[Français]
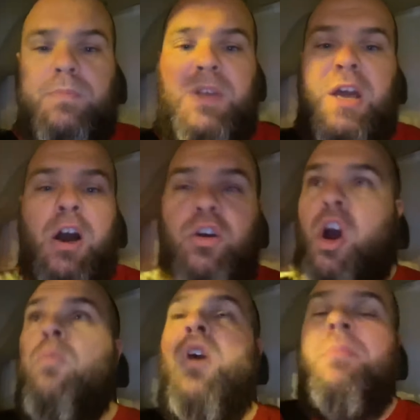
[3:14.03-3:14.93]
Et
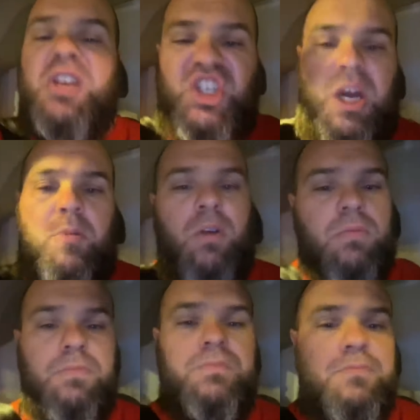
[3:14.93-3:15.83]
encore moins méchamment.
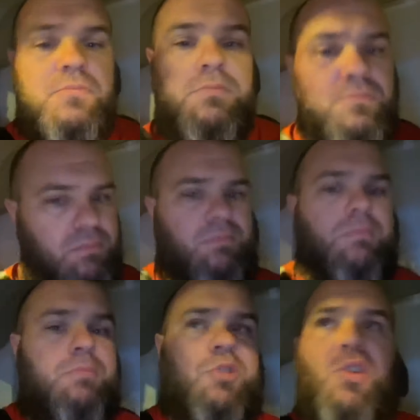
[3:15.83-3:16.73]

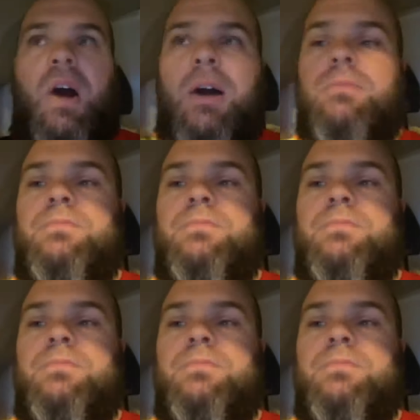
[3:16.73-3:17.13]
Tu vois